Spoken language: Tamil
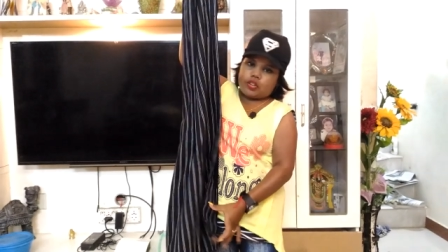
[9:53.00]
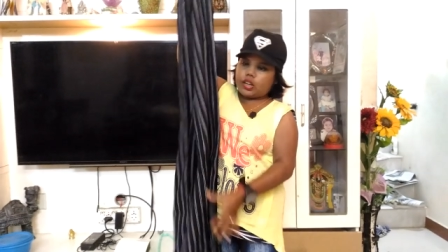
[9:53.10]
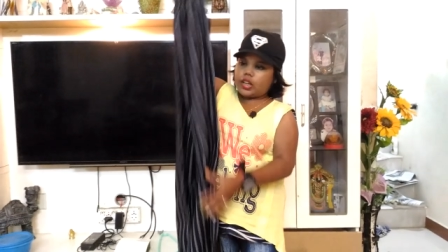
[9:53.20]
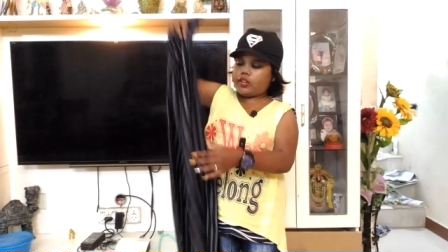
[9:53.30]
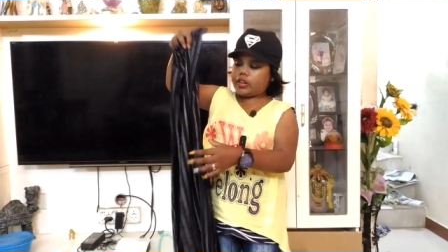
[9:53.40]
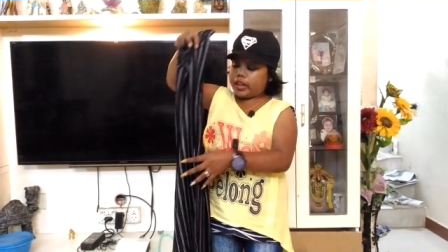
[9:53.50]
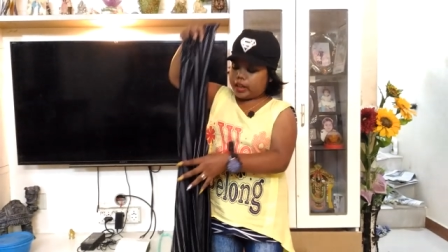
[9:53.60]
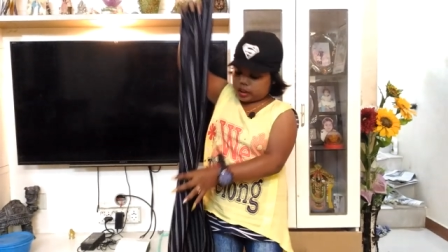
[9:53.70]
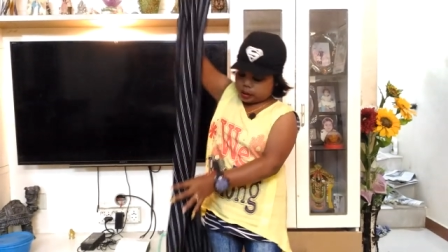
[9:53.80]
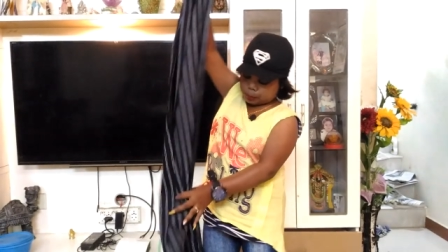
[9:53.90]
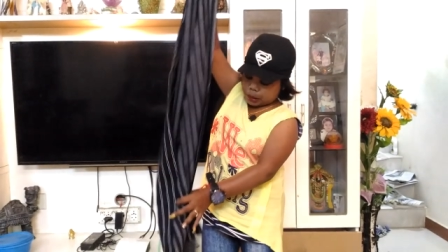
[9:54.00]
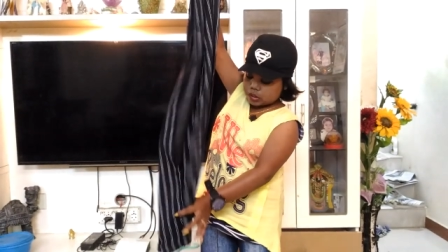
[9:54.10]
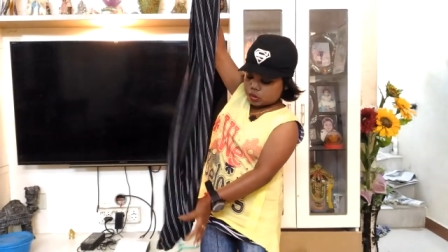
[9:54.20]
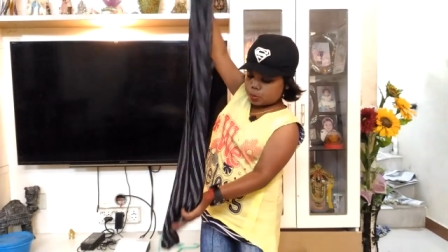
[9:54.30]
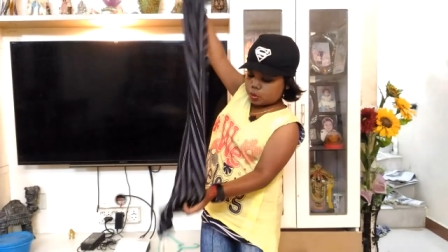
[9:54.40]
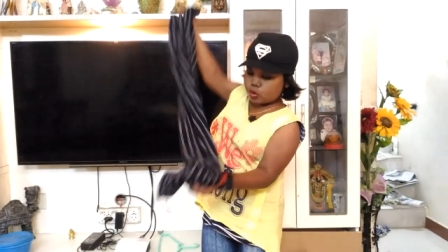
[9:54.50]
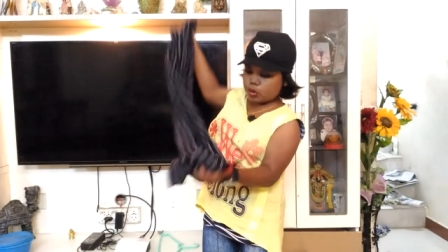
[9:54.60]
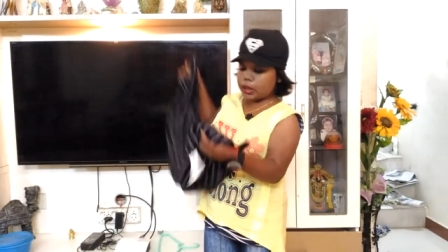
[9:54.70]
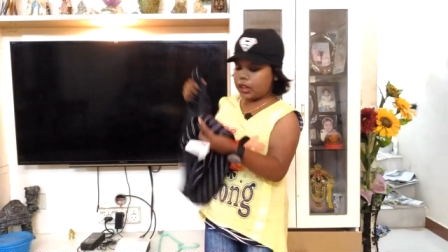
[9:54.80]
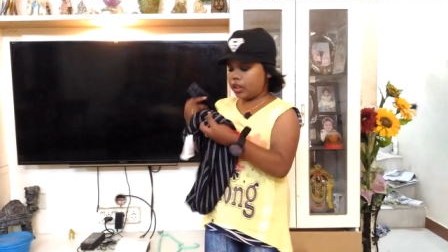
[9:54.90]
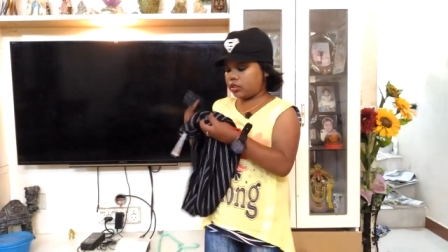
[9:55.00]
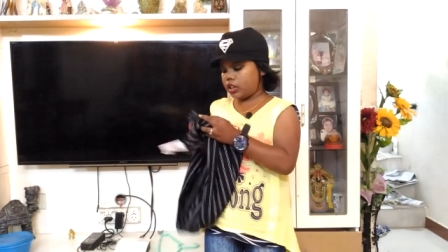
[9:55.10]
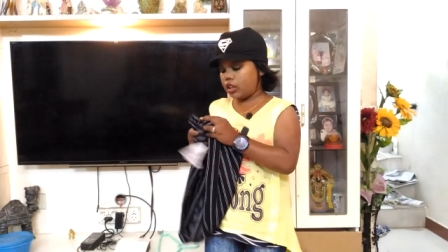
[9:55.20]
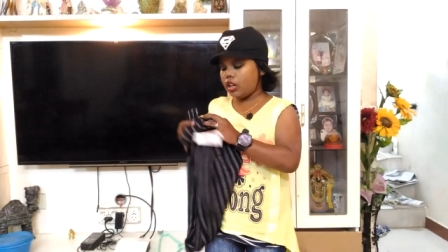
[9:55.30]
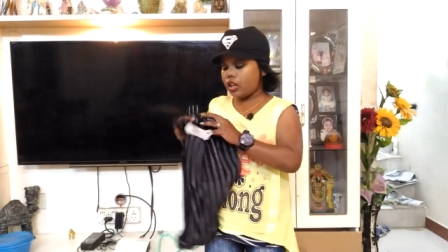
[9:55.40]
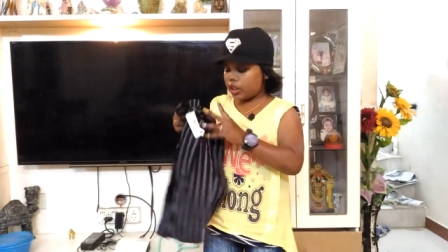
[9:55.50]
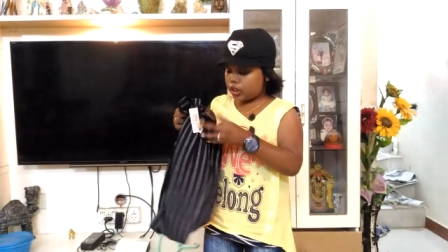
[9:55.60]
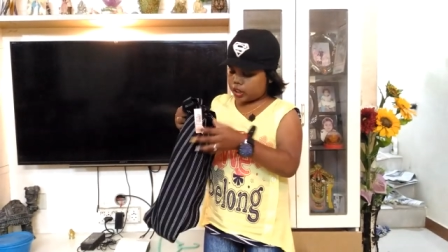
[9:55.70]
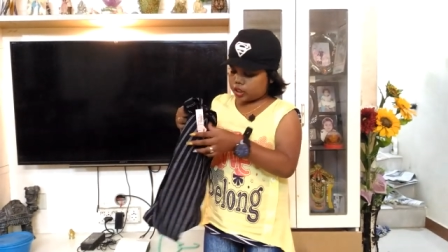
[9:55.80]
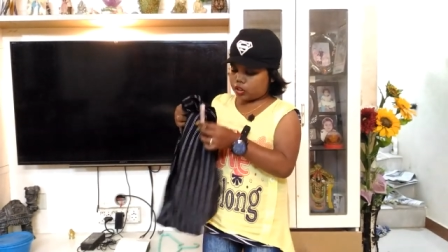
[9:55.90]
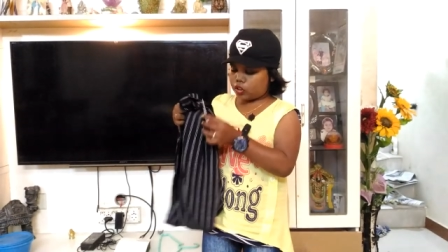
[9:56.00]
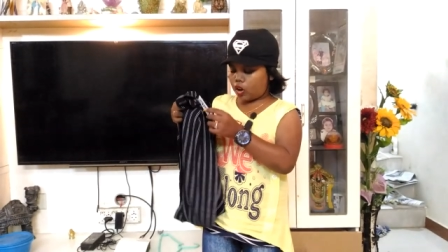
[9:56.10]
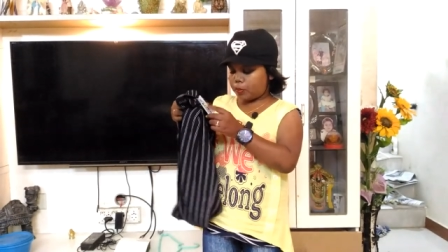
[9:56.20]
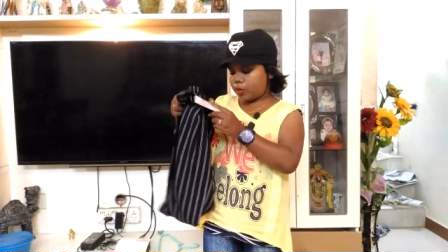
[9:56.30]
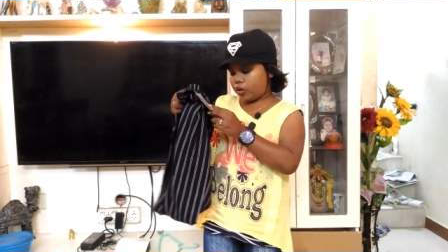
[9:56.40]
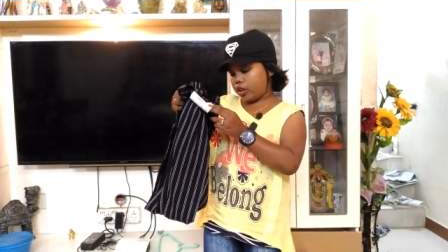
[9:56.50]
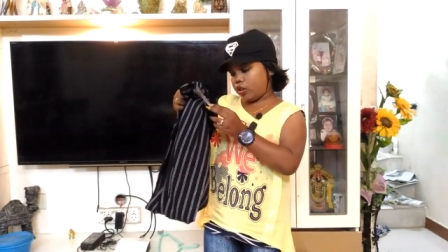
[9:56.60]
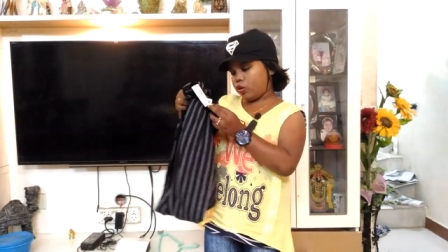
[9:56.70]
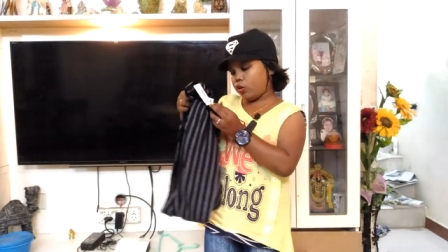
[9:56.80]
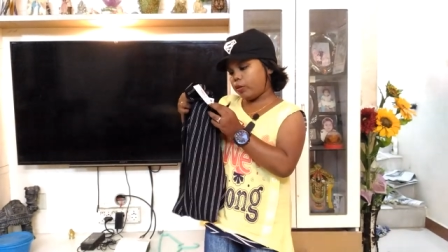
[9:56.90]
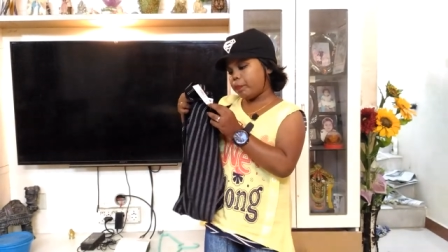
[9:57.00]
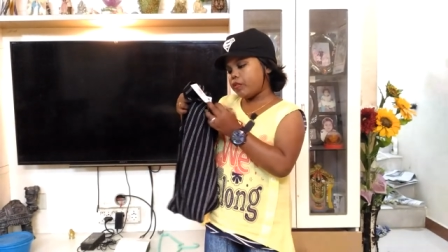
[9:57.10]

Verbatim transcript: தச்சுக்கலான் இருக்கேன் ஏன்னா எனக்கு பிளாசோ போடணும்னு ரொம்ப நாள் ஆசை இதுக்கேற்ற டாப் ஒன்று எடுக்கணும்